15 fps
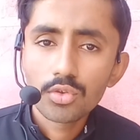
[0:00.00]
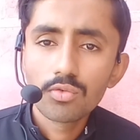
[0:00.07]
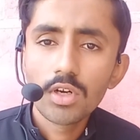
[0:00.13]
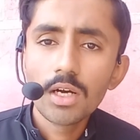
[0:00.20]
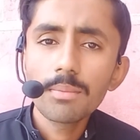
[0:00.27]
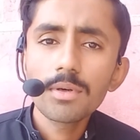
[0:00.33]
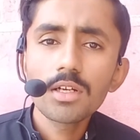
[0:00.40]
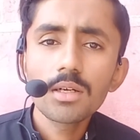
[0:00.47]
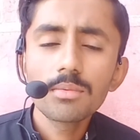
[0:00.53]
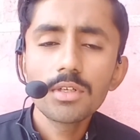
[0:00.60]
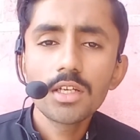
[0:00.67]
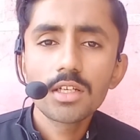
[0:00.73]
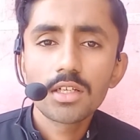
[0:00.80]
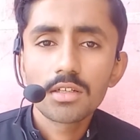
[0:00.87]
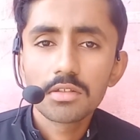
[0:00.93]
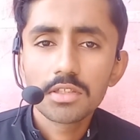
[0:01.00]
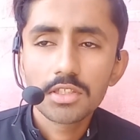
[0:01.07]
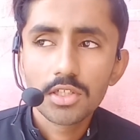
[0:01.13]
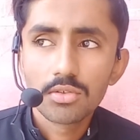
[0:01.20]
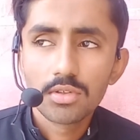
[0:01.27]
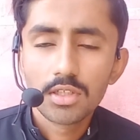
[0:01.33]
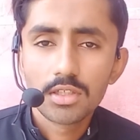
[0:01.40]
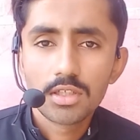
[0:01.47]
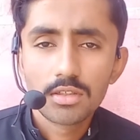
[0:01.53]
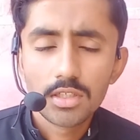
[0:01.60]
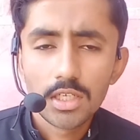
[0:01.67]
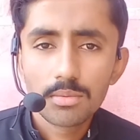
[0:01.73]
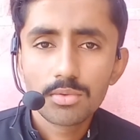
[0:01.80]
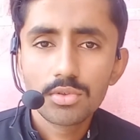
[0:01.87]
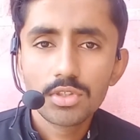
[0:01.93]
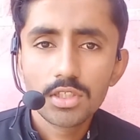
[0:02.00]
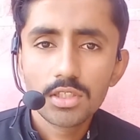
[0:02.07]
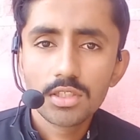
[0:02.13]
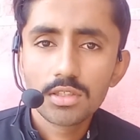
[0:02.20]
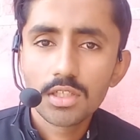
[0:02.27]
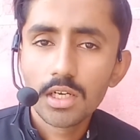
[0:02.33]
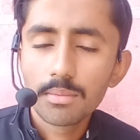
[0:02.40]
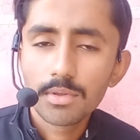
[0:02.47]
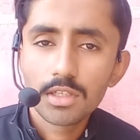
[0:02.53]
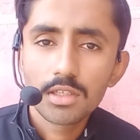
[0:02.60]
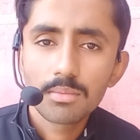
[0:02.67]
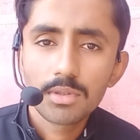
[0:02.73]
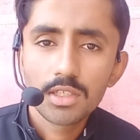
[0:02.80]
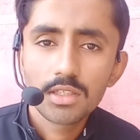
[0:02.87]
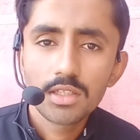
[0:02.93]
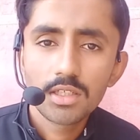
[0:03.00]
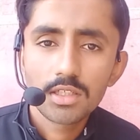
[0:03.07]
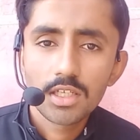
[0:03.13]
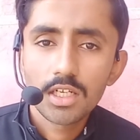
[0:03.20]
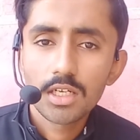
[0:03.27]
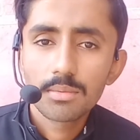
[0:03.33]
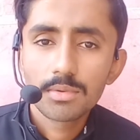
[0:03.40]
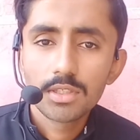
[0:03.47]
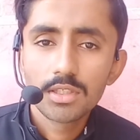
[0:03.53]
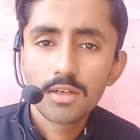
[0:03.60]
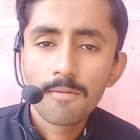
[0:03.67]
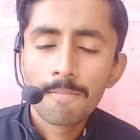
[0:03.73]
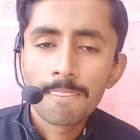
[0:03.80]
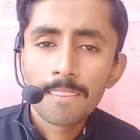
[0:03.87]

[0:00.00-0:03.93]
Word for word: तो वहाँ पर आपने करना क्या होगा आपको ये काम करना पड़ेगा कि आपके